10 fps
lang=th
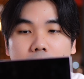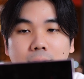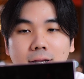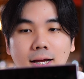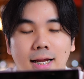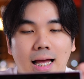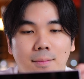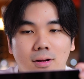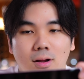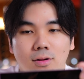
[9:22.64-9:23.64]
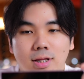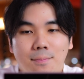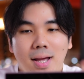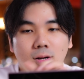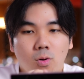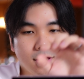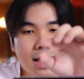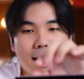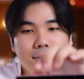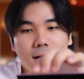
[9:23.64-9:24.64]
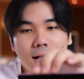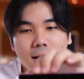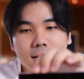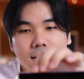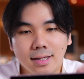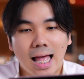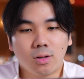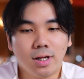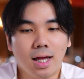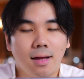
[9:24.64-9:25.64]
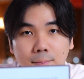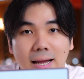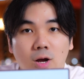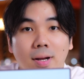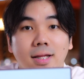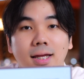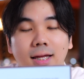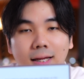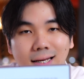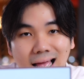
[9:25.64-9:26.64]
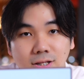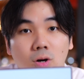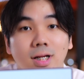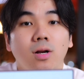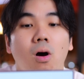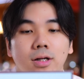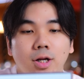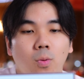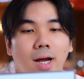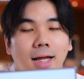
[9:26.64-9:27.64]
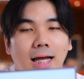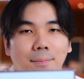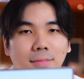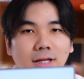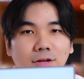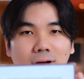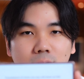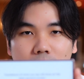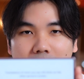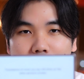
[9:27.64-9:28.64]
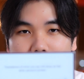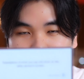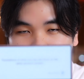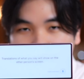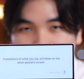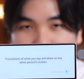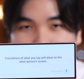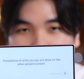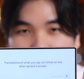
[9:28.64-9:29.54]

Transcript: แบบนี้เลยนะครับแล้วก็สามารถกดแตะเพื่อให้หน้าตรงนี้แบ่งออกไปที่หน้าจอด้านนอกได้ด้วยนะครับนี่อีกฝั่งตรงข้ามก็จะเห็นเป็น